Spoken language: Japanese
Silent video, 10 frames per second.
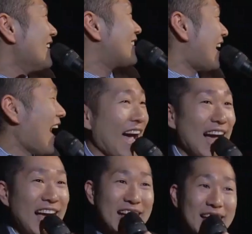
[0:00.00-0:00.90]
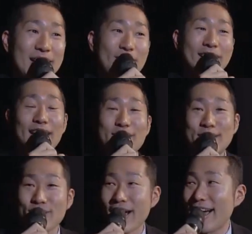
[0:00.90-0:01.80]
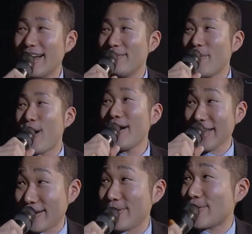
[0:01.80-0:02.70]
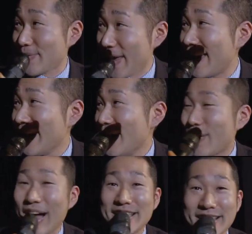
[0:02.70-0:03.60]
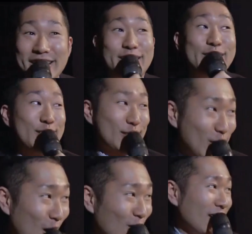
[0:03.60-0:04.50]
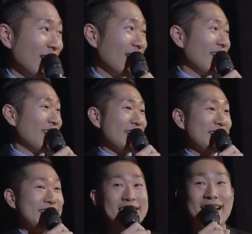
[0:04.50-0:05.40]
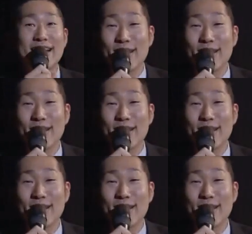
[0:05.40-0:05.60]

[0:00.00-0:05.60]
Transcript: さあ私はモーニング娘。16の石田さ